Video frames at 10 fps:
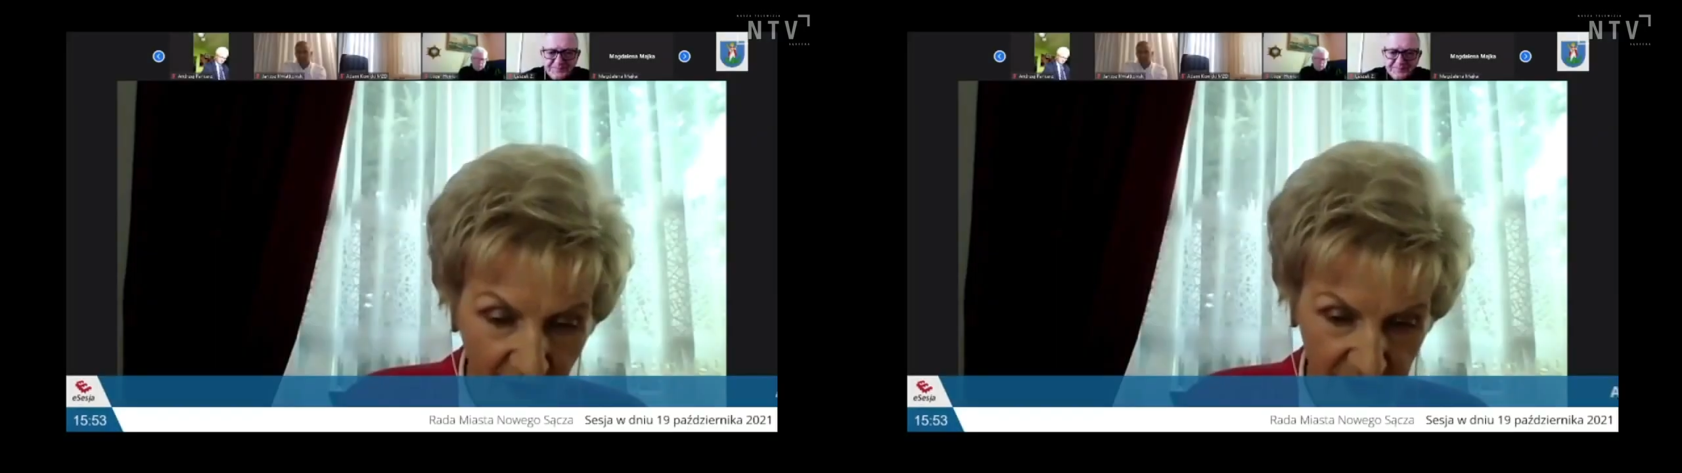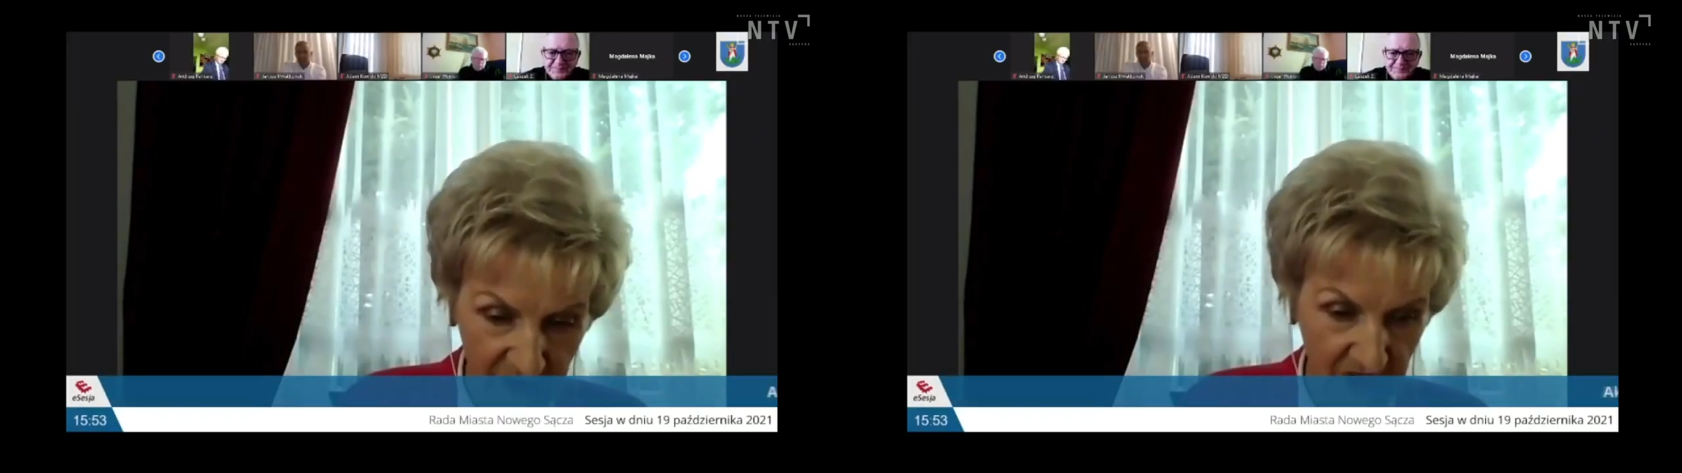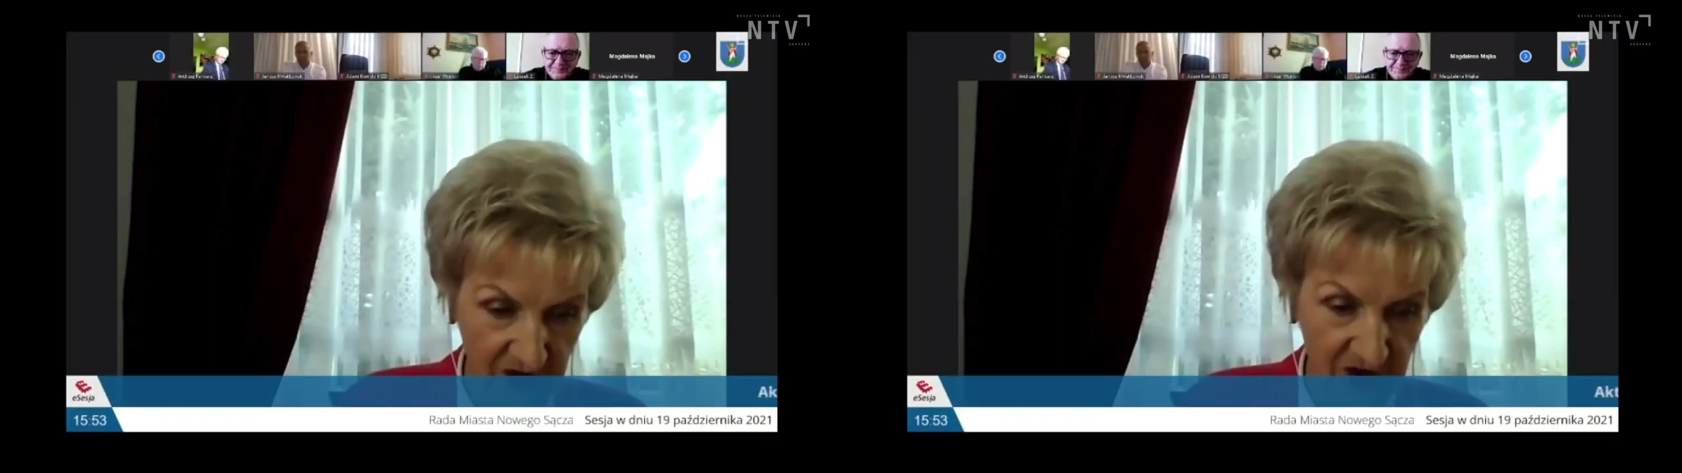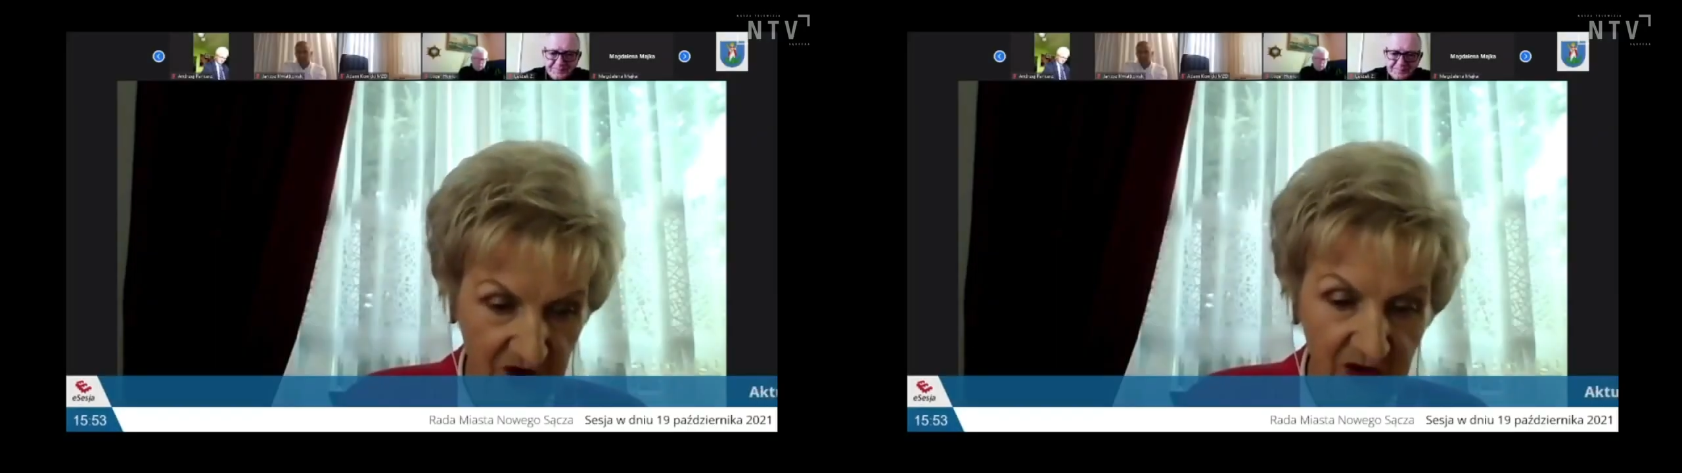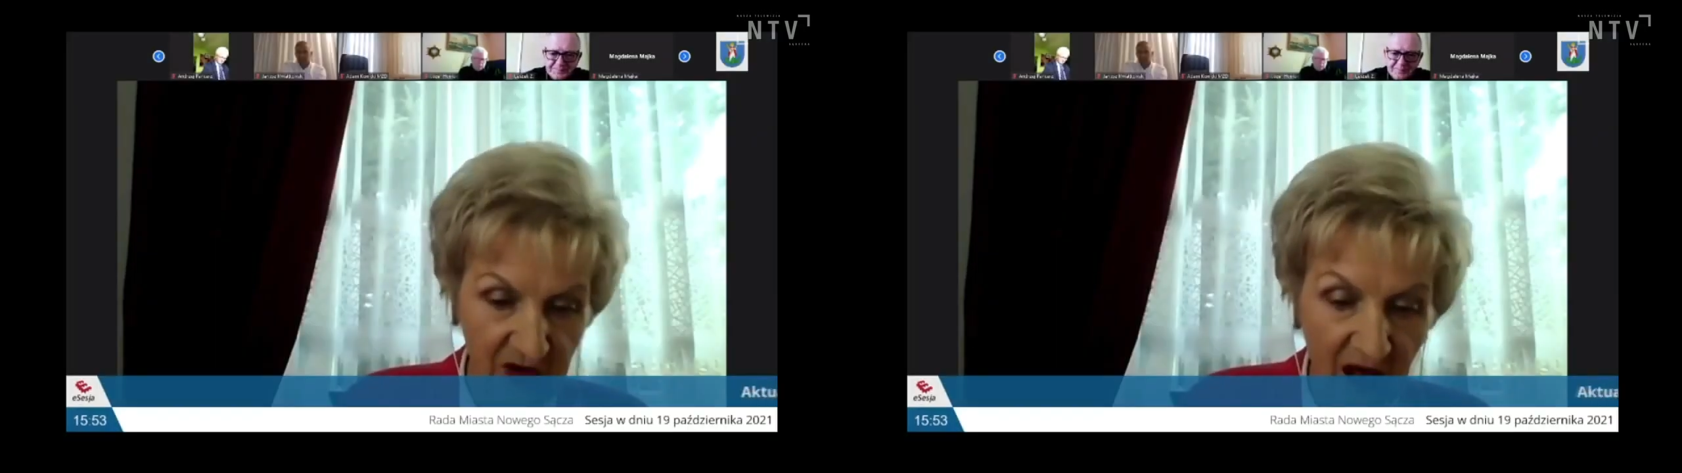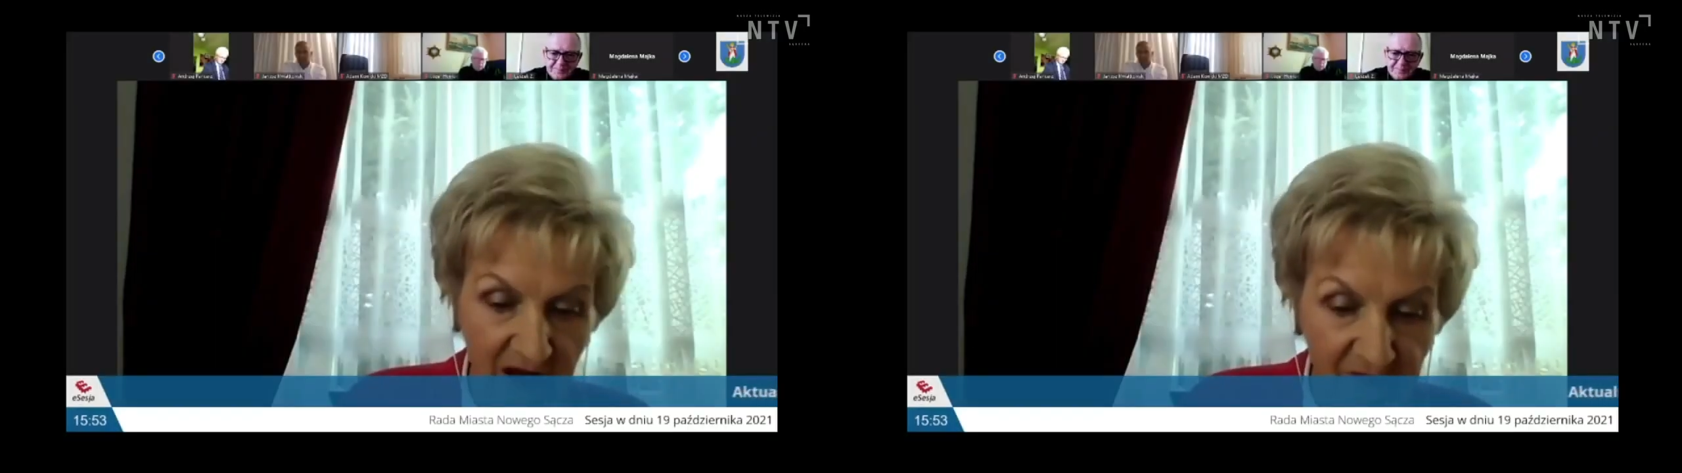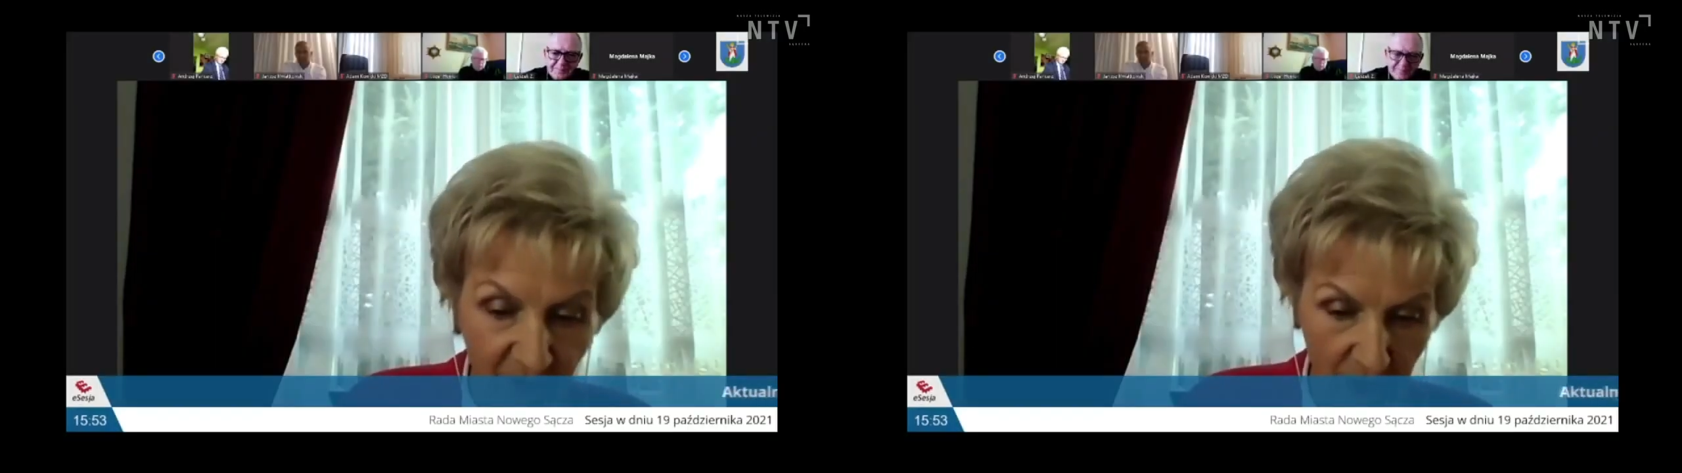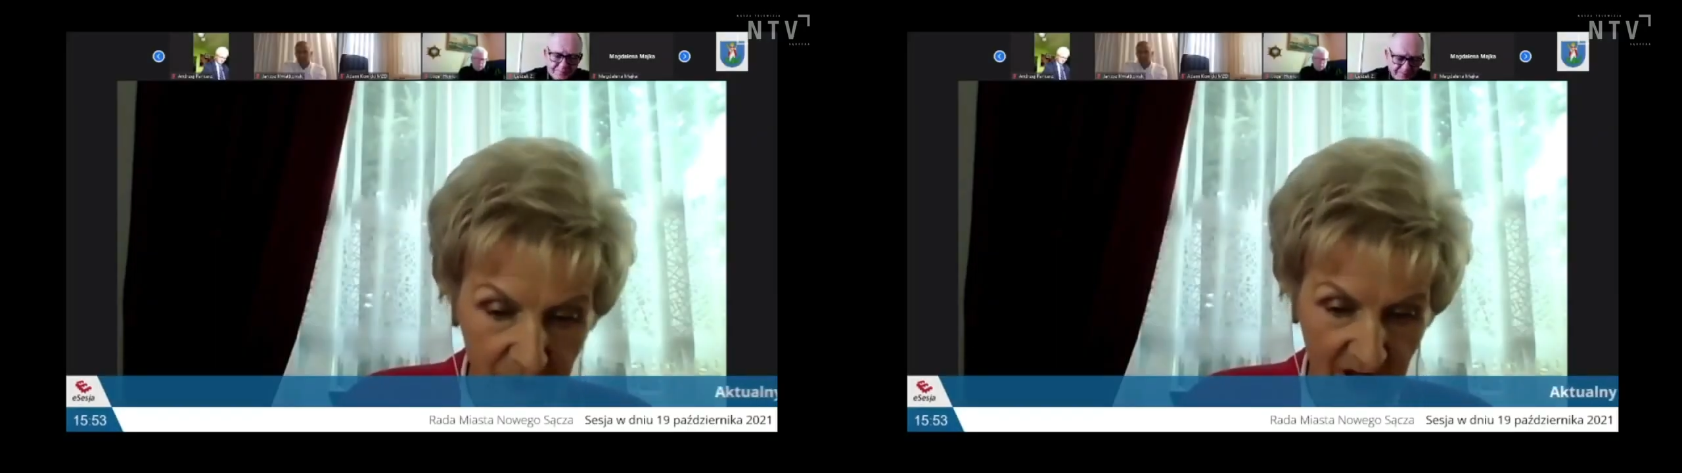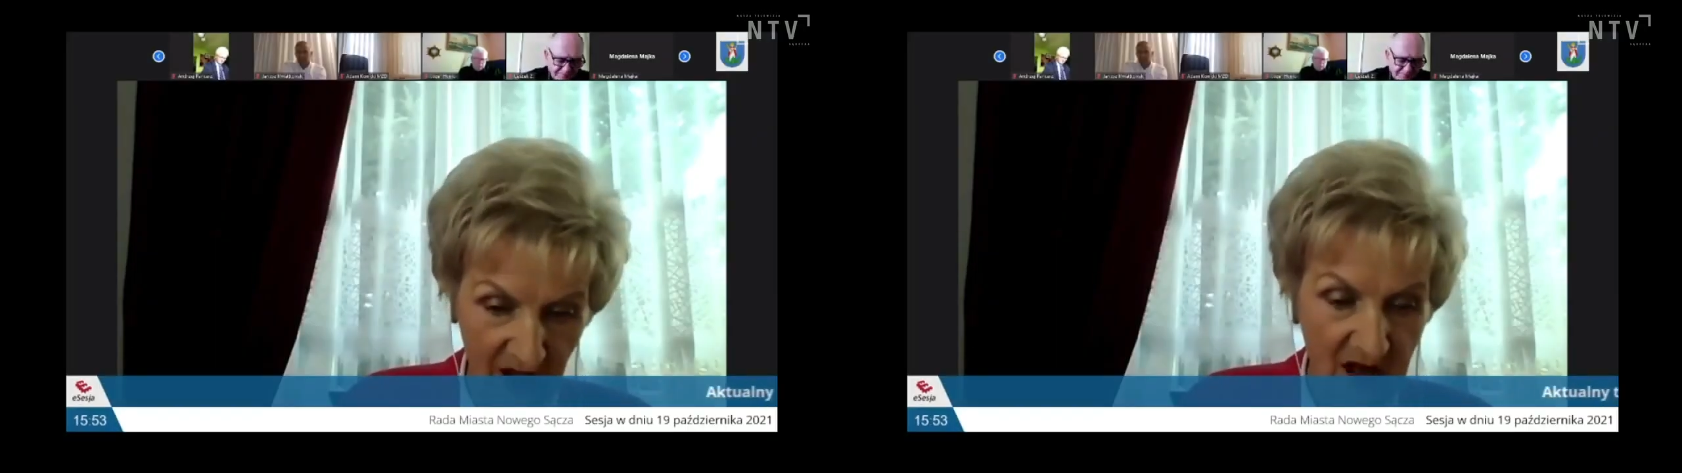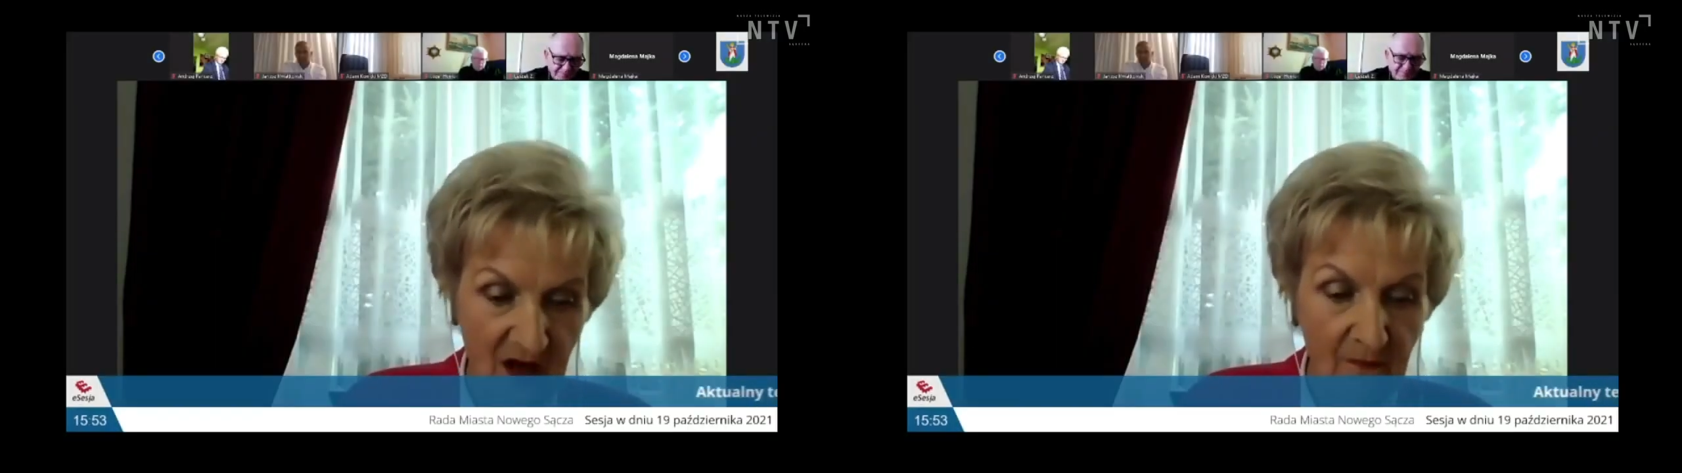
wiedzieć, czy ta kwota